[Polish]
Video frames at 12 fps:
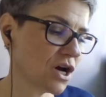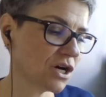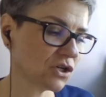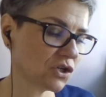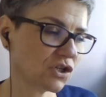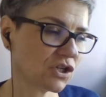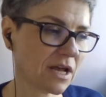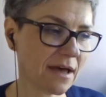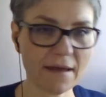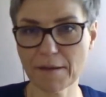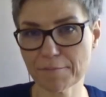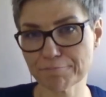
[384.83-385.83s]
że
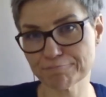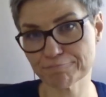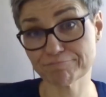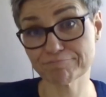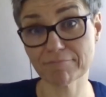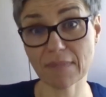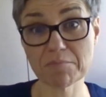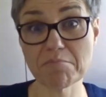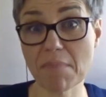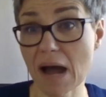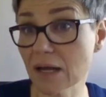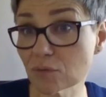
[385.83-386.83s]
mm,
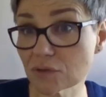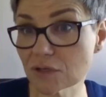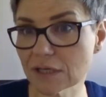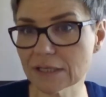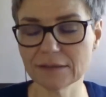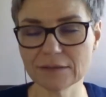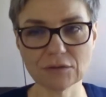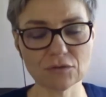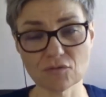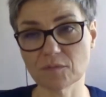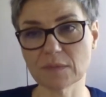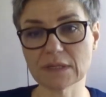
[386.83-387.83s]
mają trochę inny
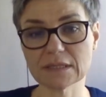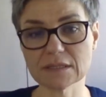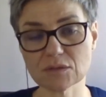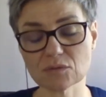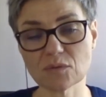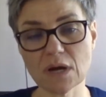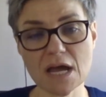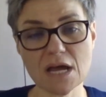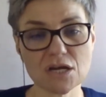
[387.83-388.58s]
umysł,